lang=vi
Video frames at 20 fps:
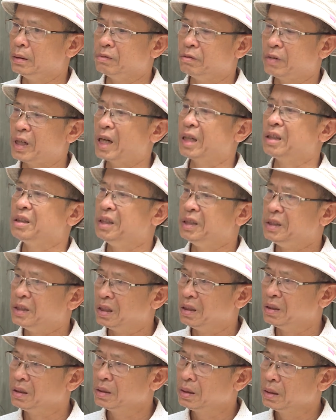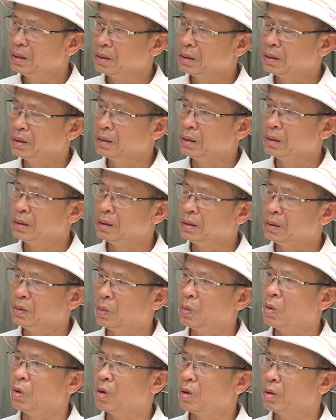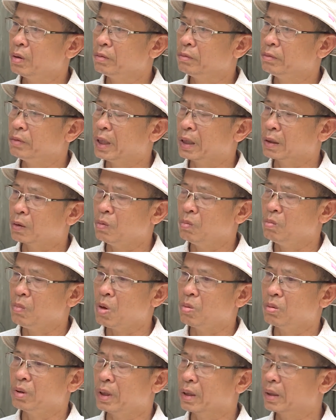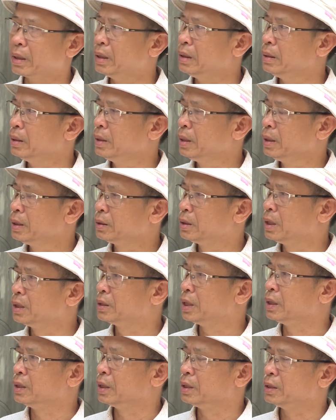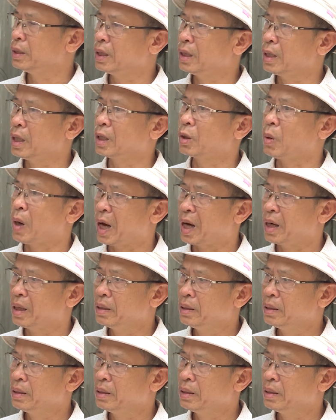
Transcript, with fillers: vạn người dân ủng hộ, và cũng mong là cái chương trình này sẽ lan tỏa.